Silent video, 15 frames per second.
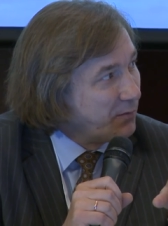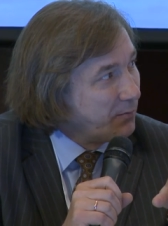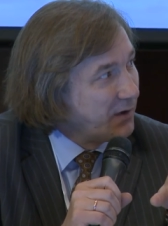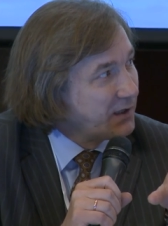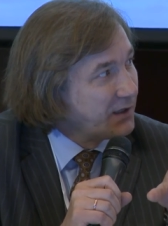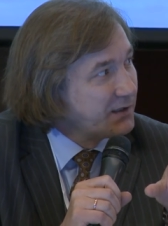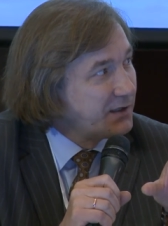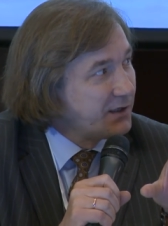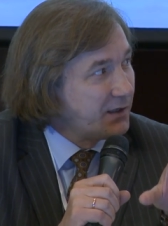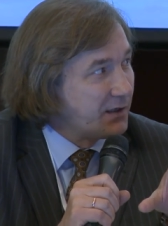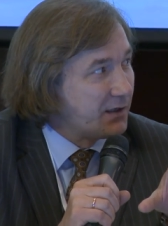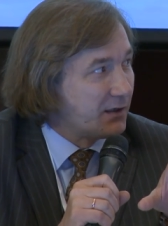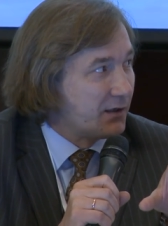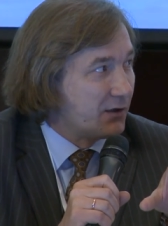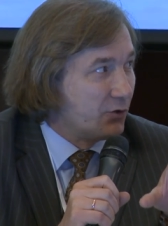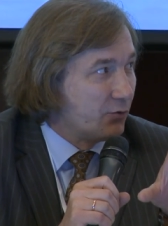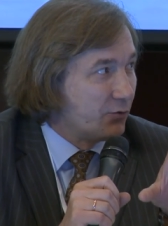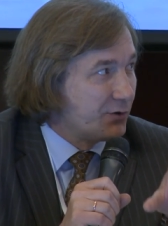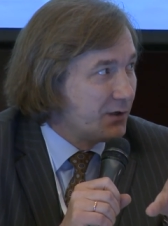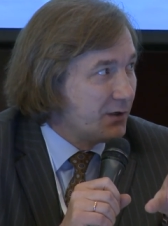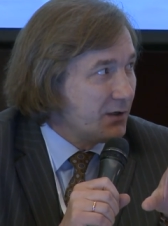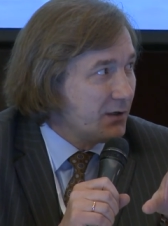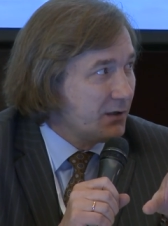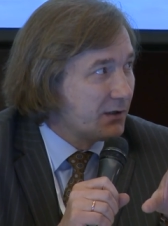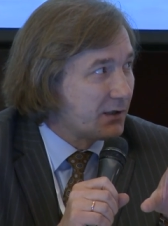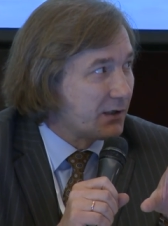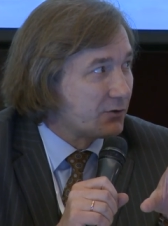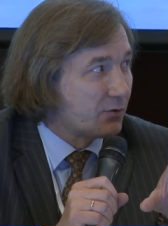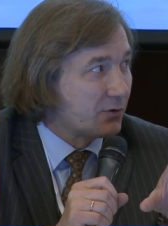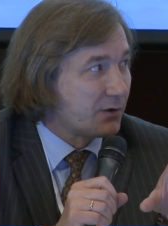Молодые люди,
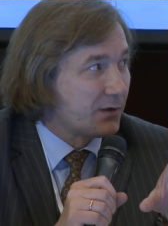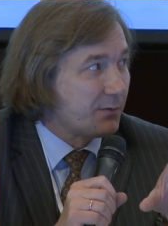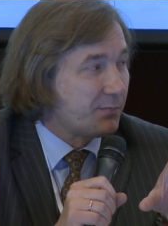которые